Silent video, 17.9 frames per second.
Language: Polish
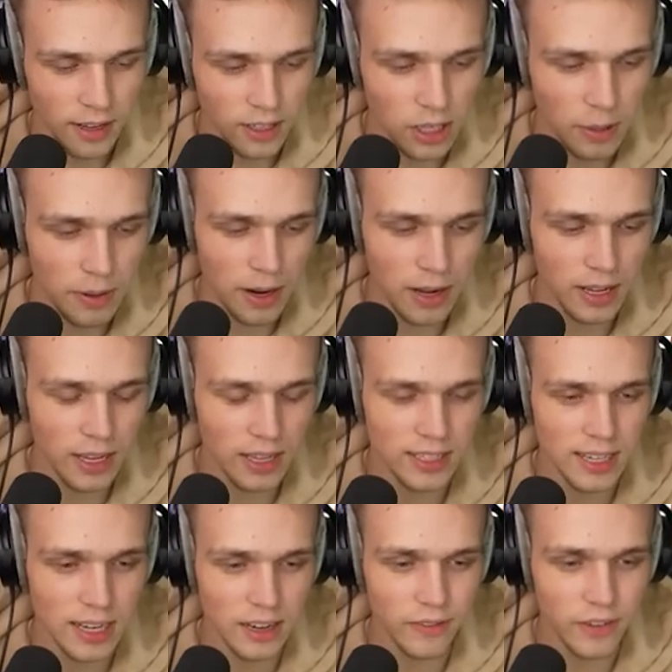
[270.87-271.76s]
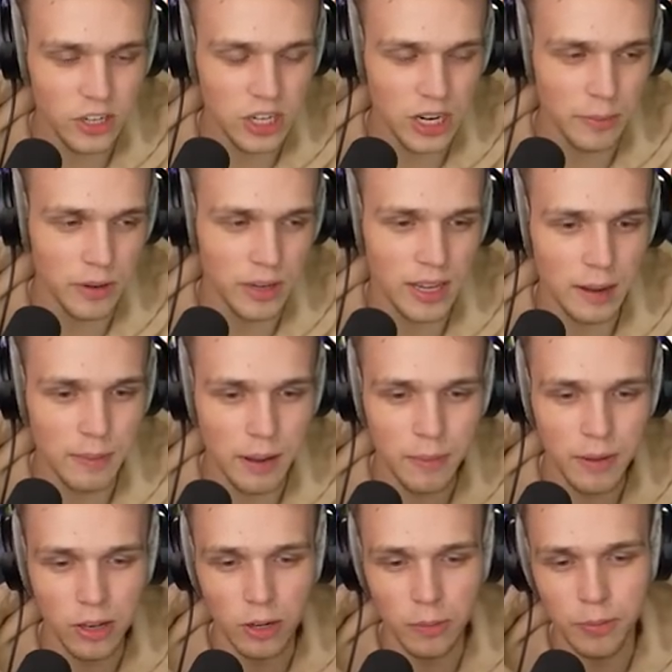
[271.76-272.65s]
Dobra, e, zanim wejdziemy, ja
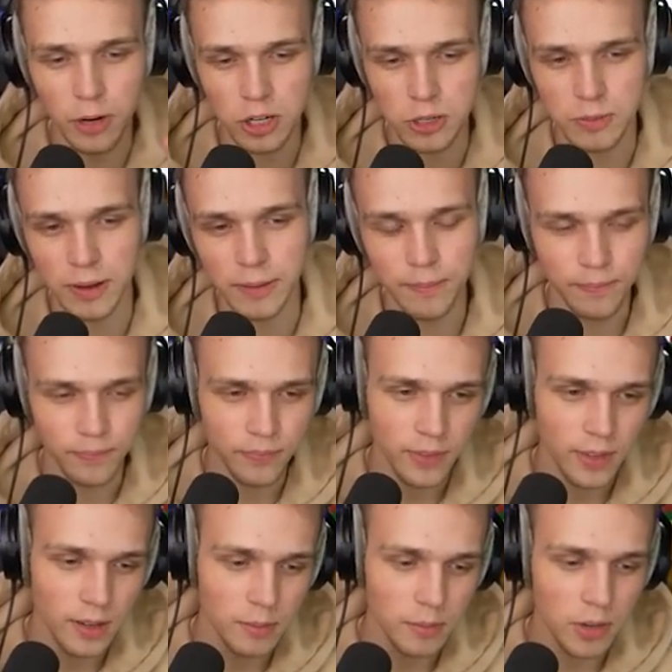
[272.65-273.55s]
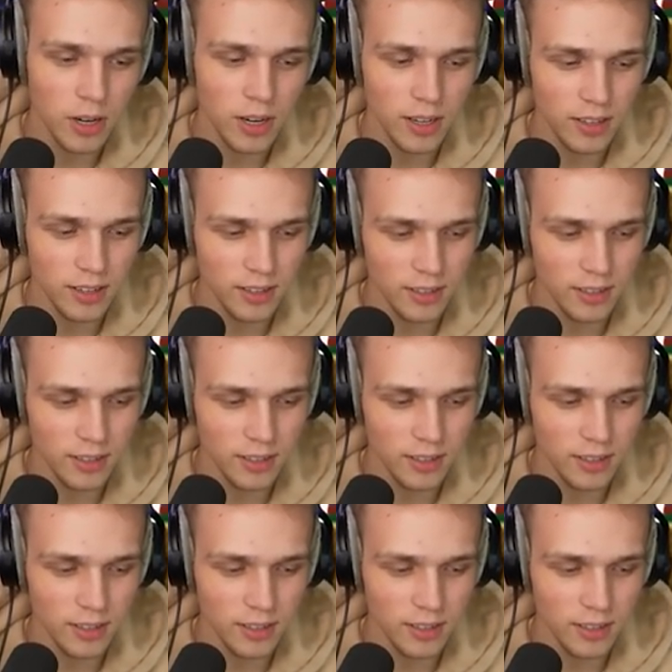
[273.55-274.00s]
mam jedną prośbę. Mogę